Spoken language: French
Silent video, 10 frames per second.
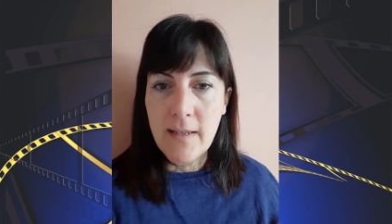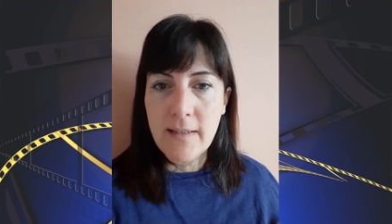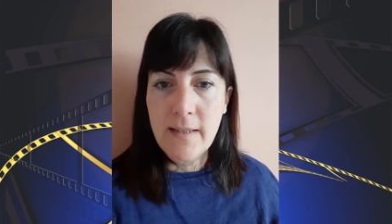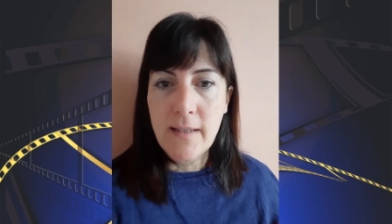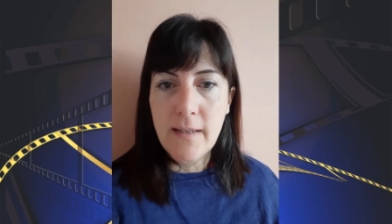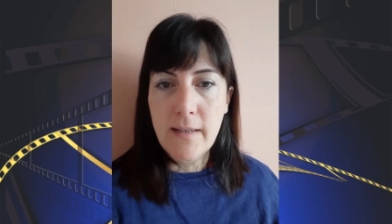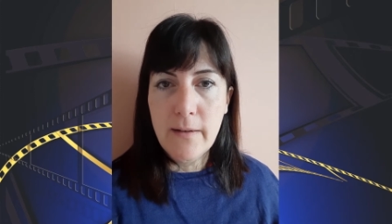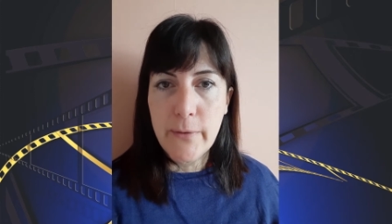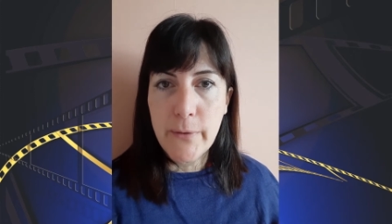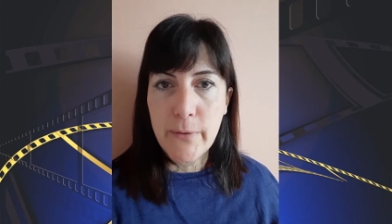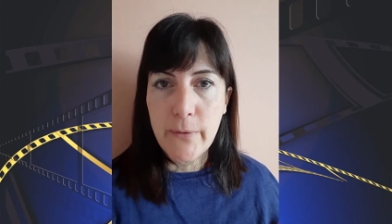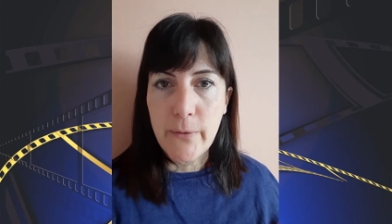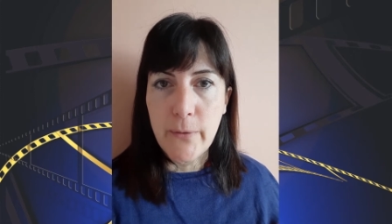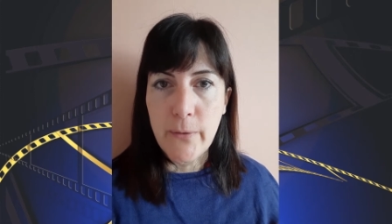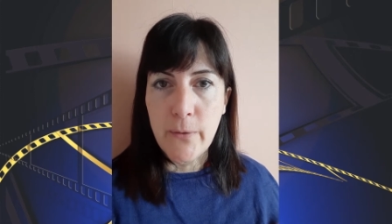qui est
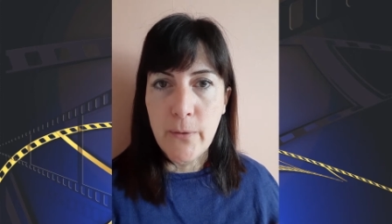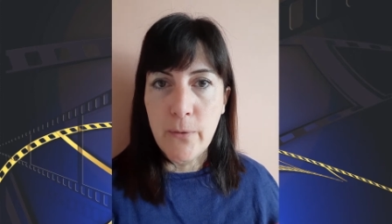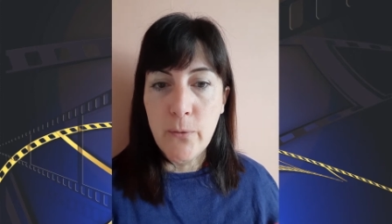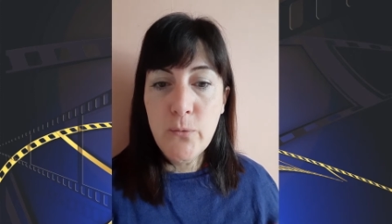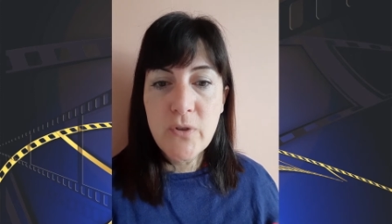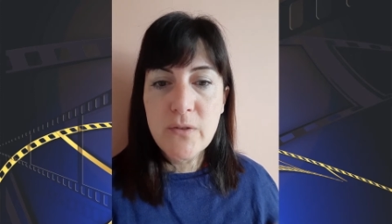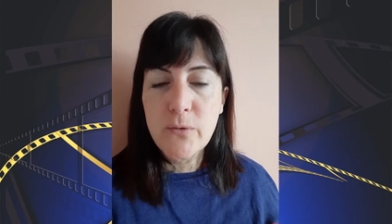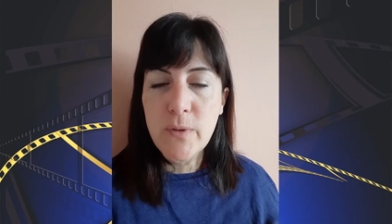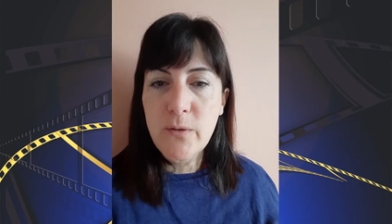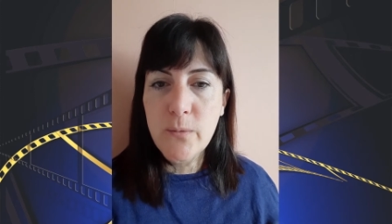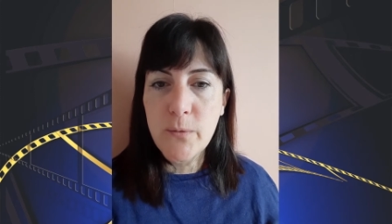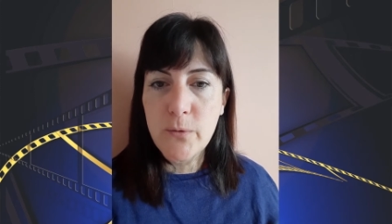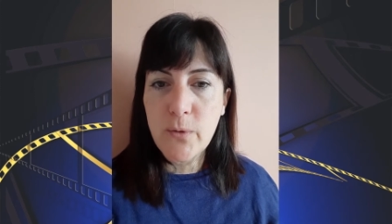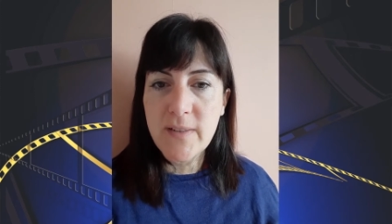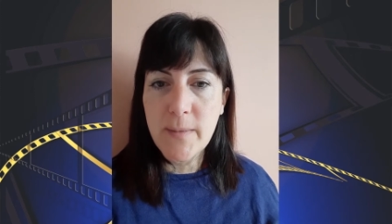où j'en suis de
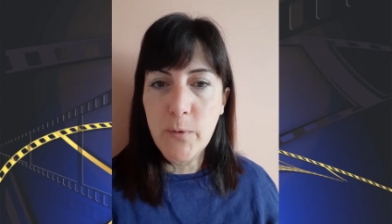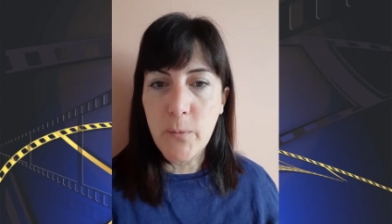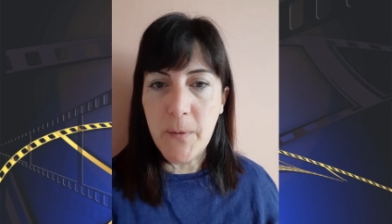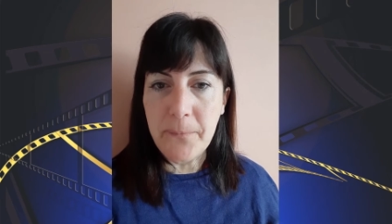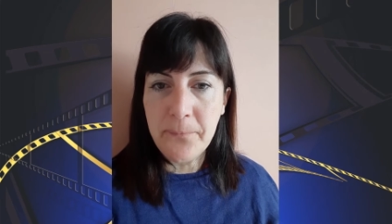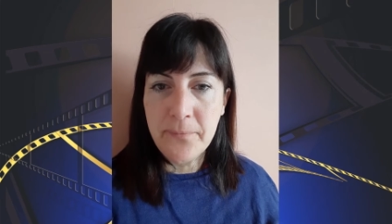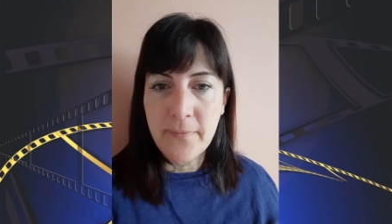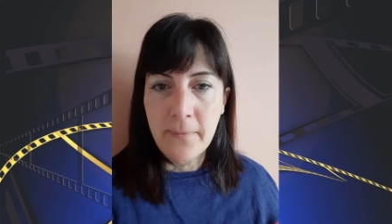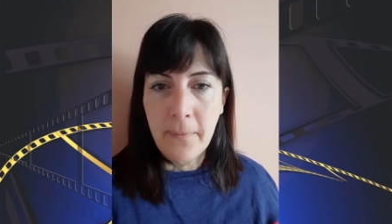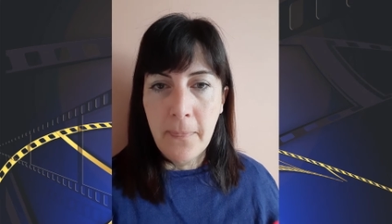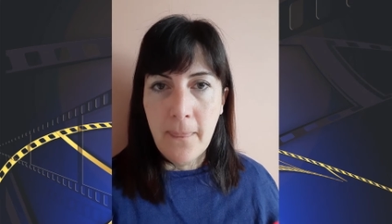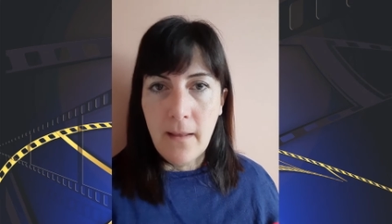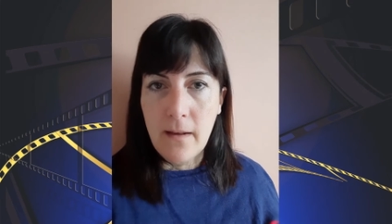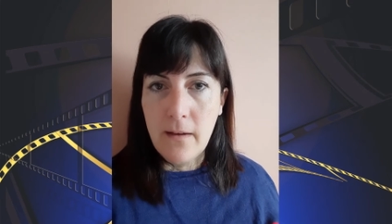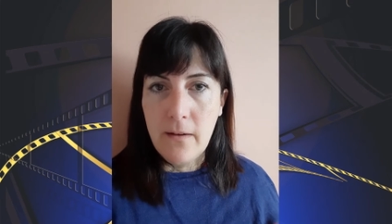mon troisième roman.
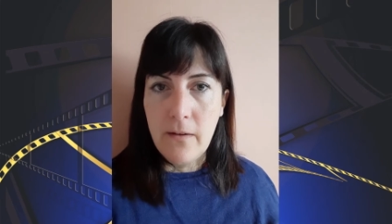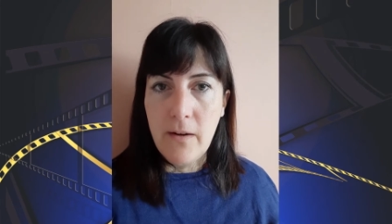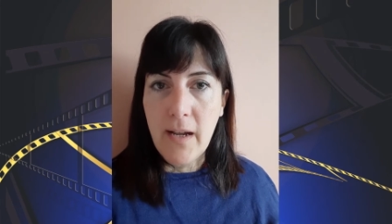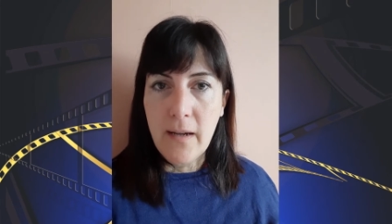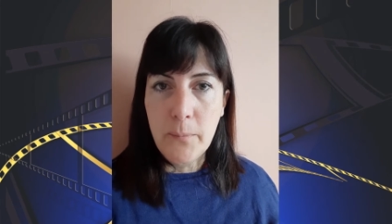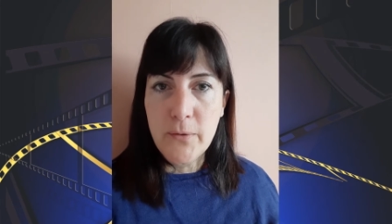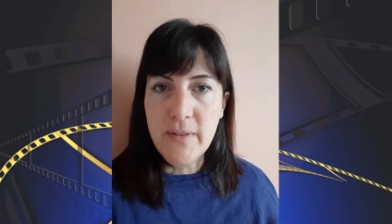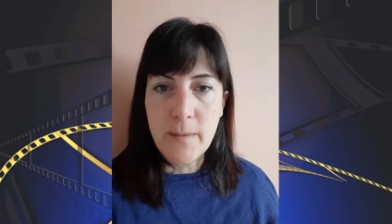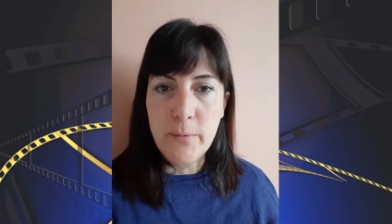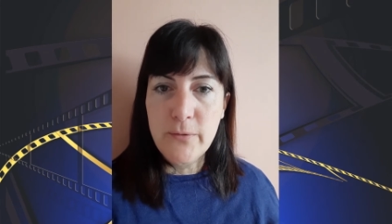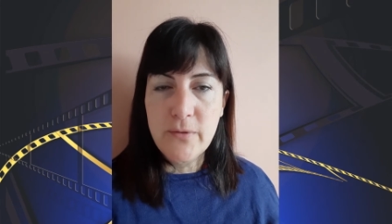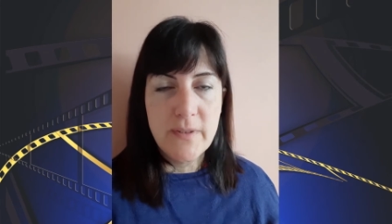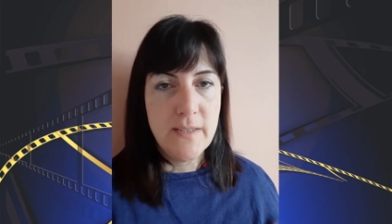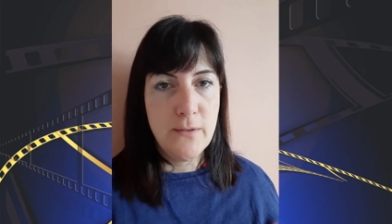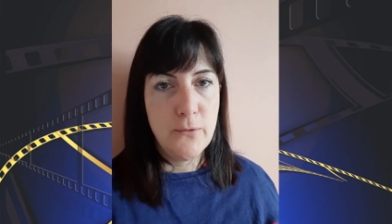Euh, la réponse la plus
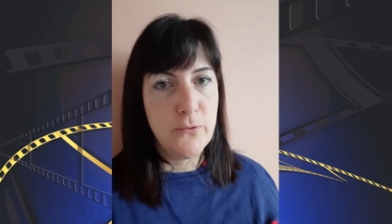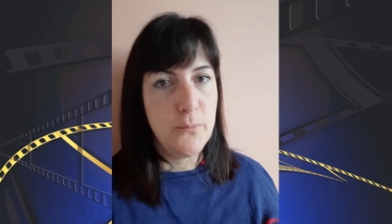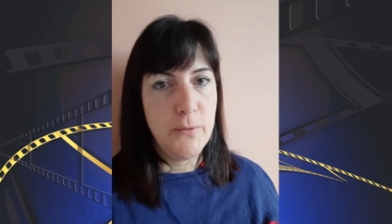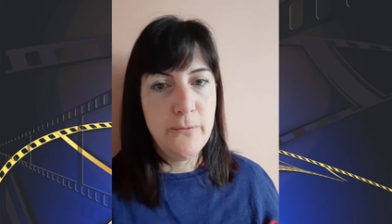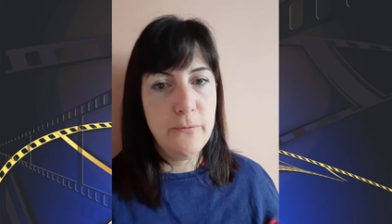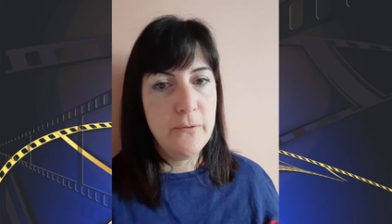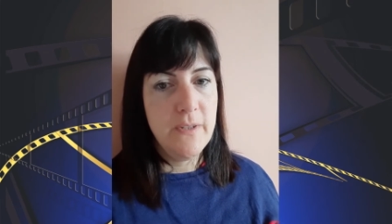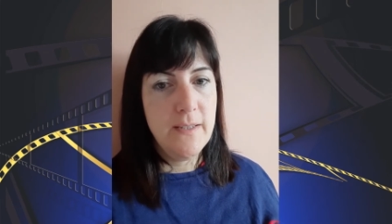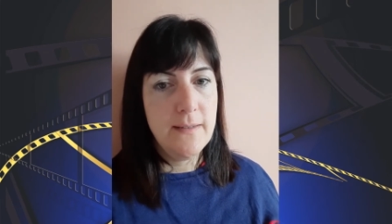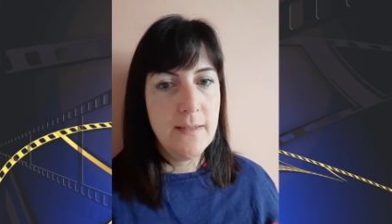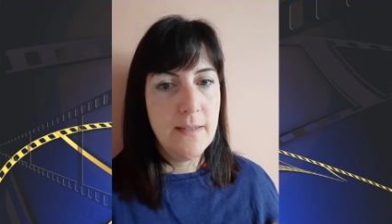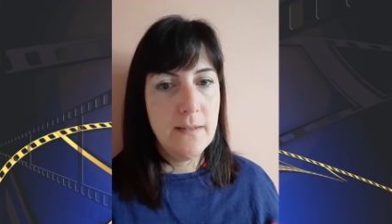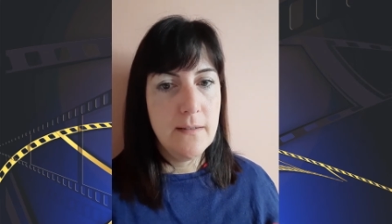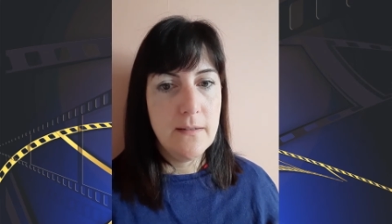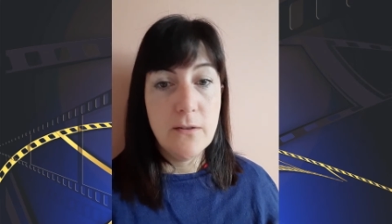honnête que je peux vous donner,
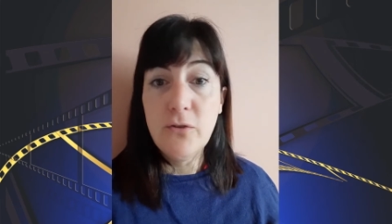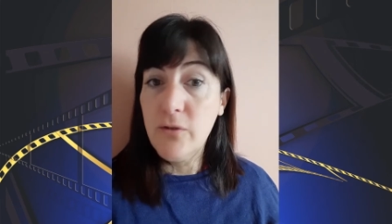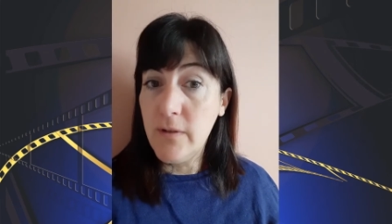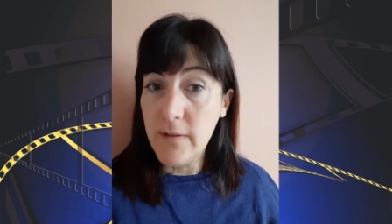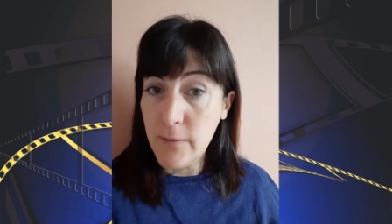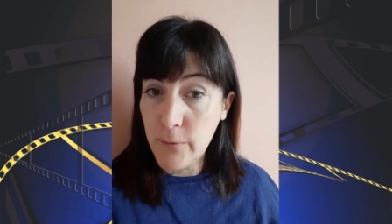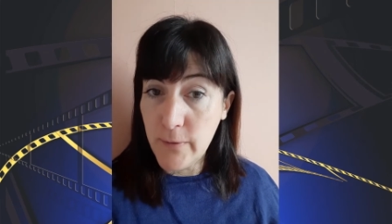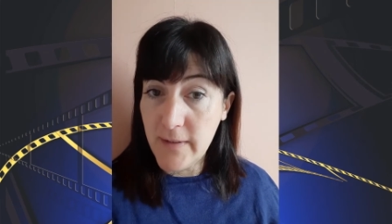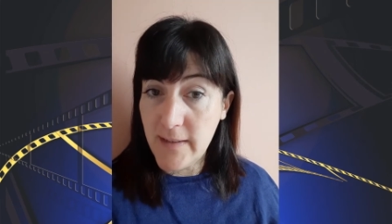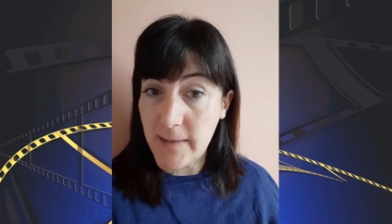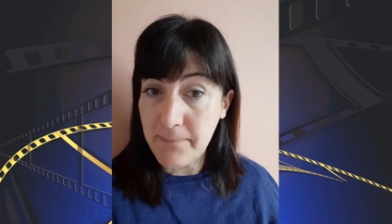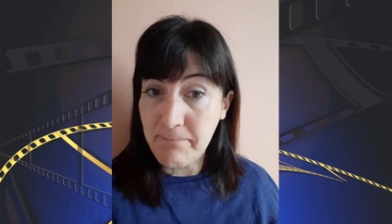c'est je n'en ai aucune idée.